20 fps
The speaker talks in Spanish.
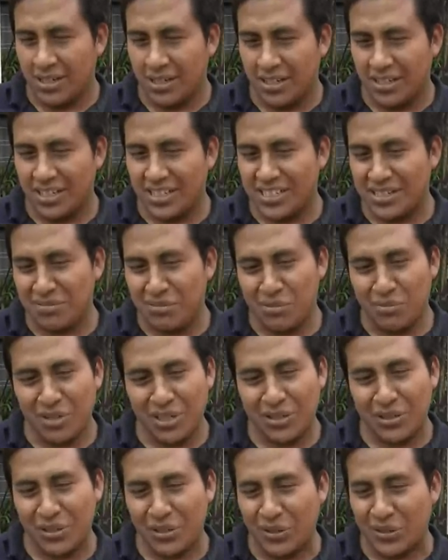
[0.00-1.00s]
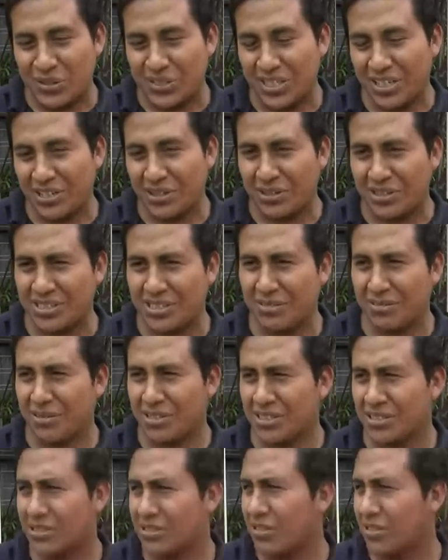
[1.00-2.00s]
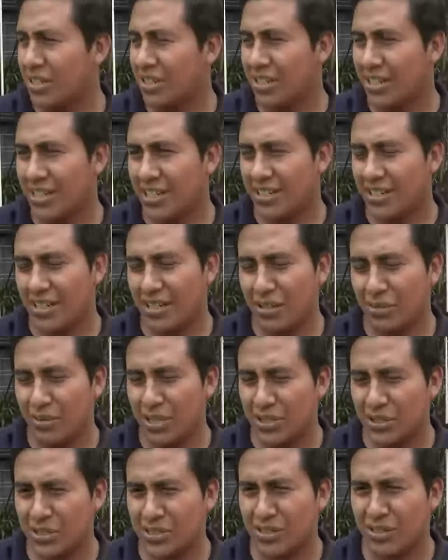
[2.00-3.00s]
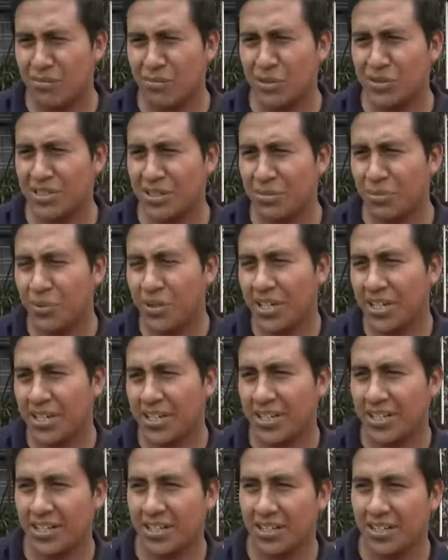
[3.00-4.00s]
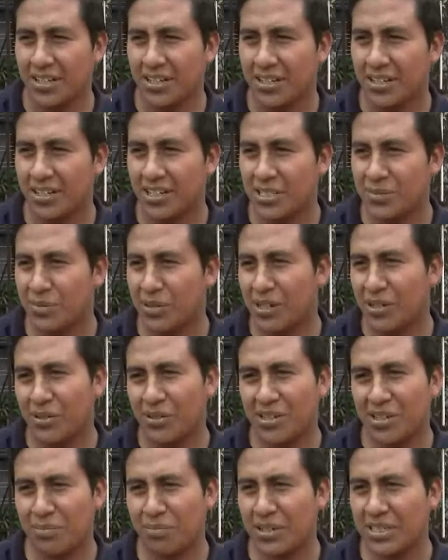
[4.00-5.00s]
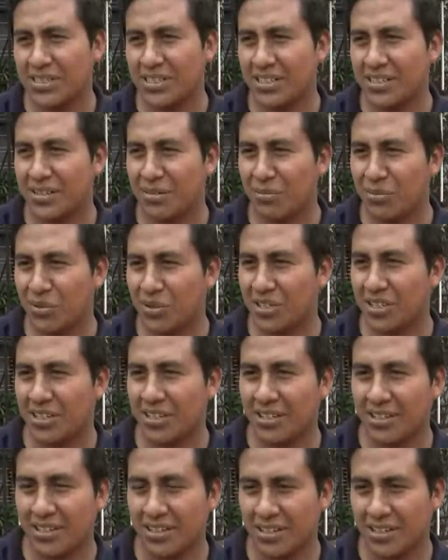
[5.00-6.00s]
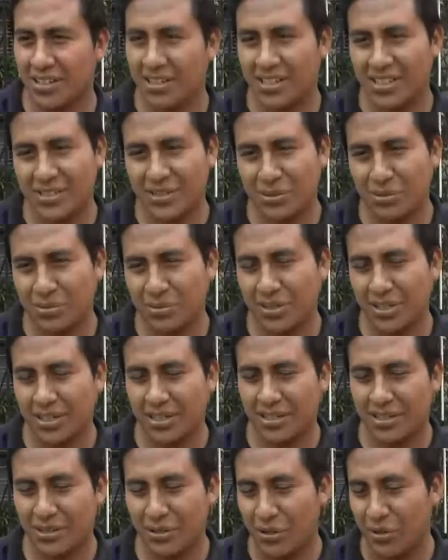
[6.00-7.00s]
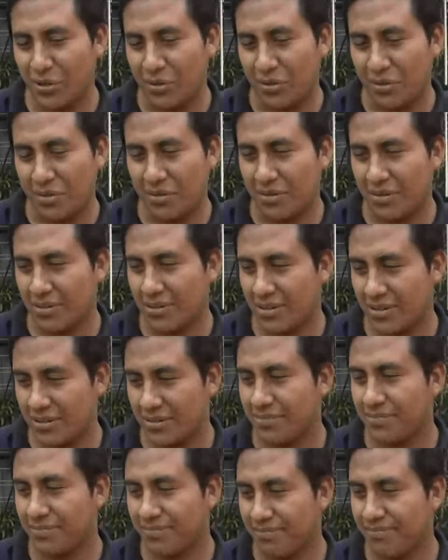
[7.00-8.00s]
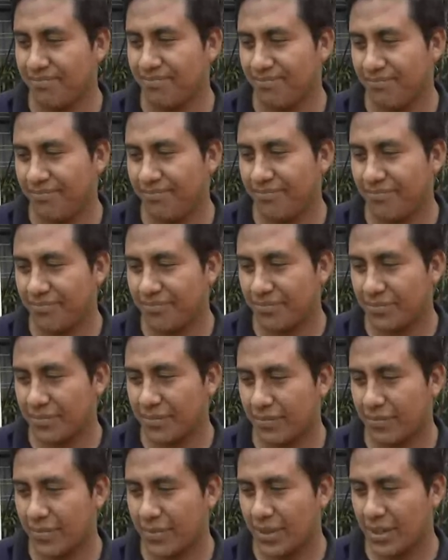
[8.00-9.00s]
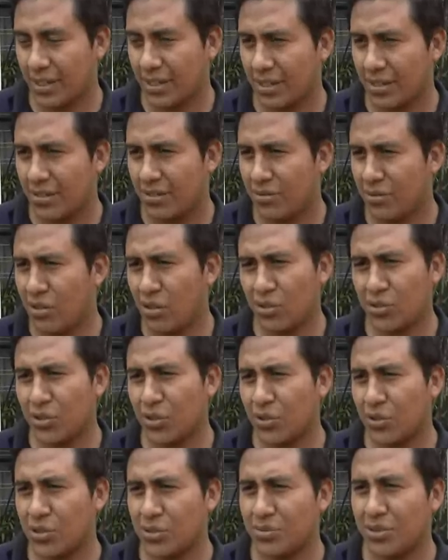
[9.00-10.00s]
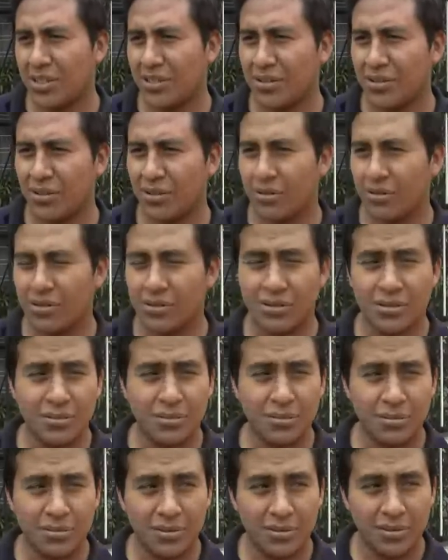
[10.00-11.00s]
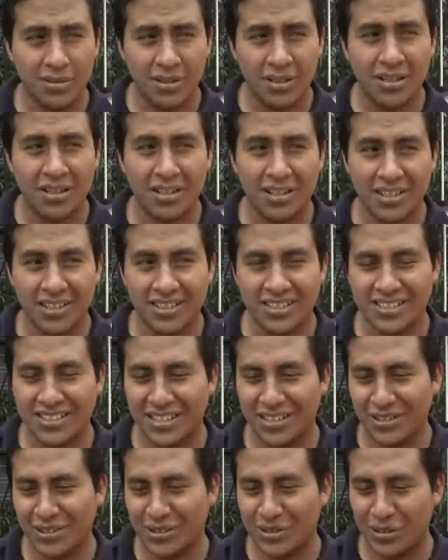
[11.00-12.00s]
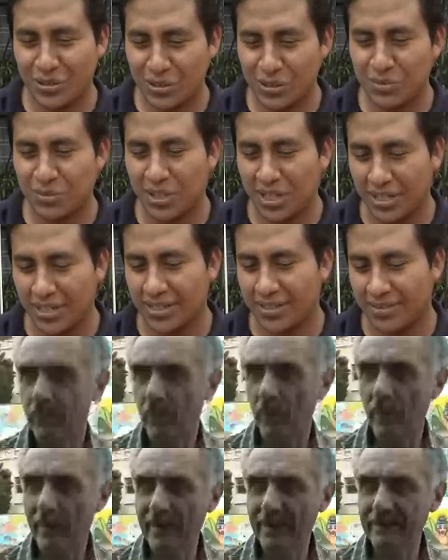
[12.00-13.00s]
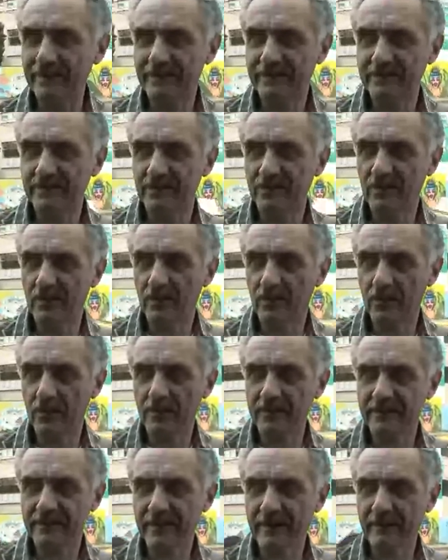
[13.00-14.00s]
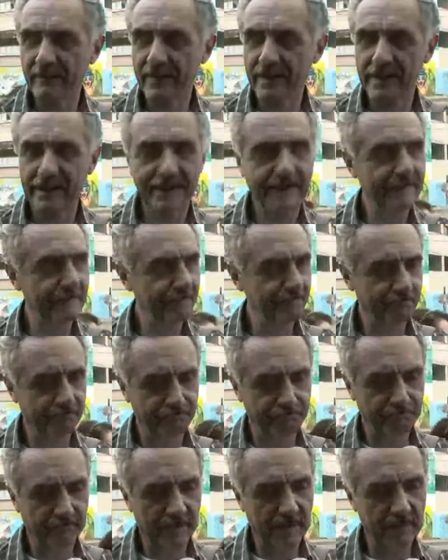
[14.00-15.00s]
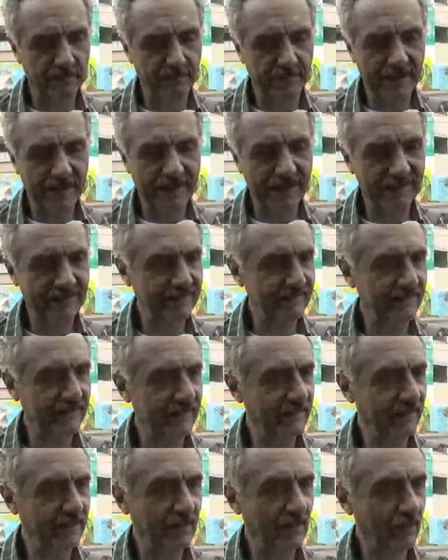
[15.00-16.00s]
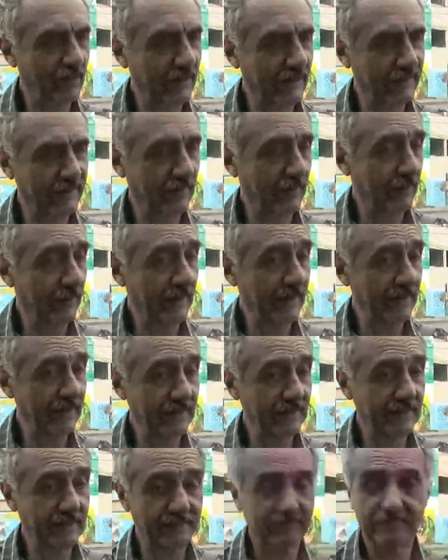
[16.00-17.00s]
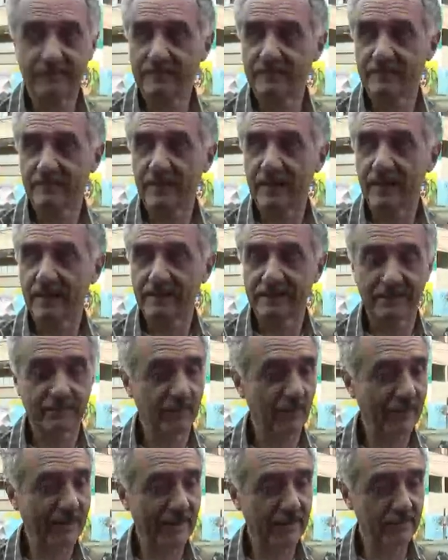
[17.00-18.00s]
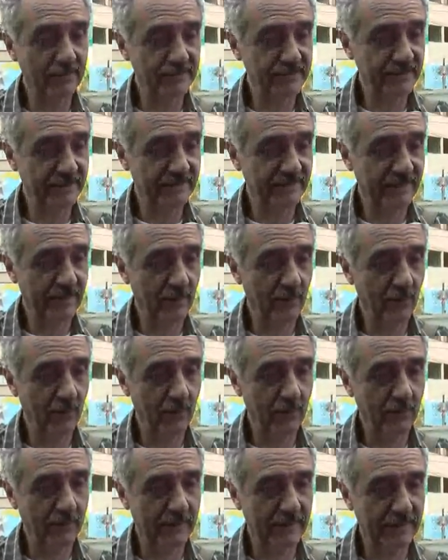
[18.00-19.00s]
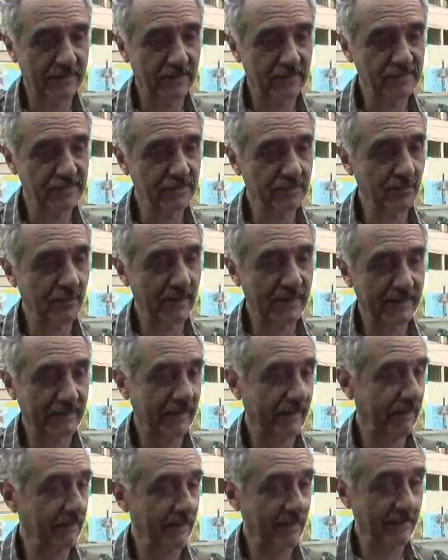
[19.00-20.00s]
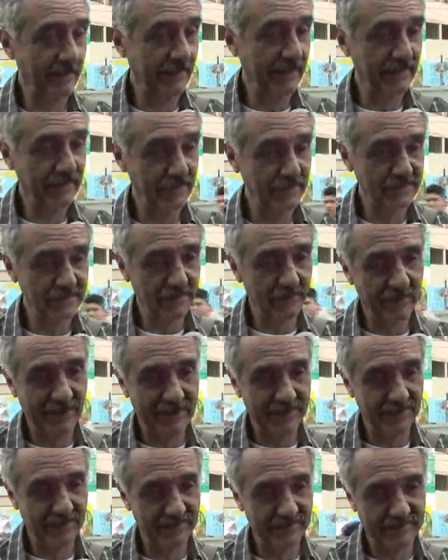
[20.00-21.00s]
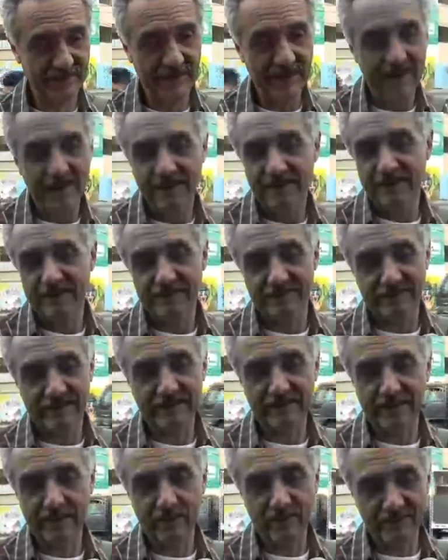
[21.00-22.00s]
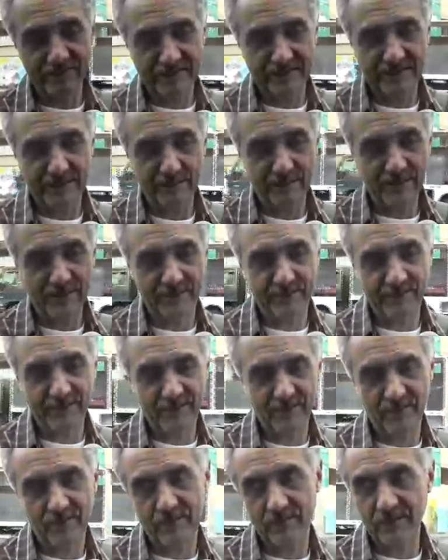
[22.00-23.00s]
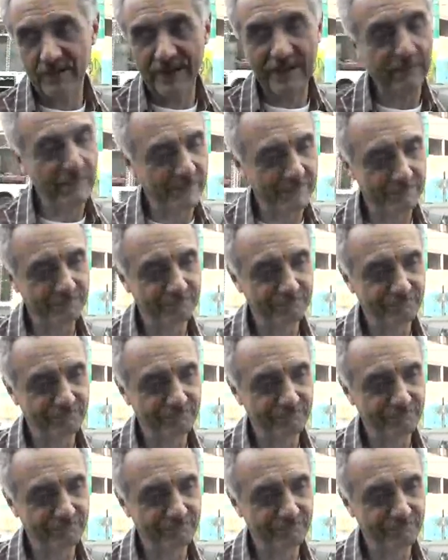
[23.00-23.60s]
En ese momento no sé, yo estaba, toda la gente del barrio estábamos afuera y esperando a que pase el temblor y eso fue todo. Pero la no, todos bien, todos. Gracias a Dios, todos bien. Pues yo estaba en Ipiales y lo que supe por la noche es que hubo 28 muertes, que habían 28 muertos. Eh, sentimos el temblor, pero leve,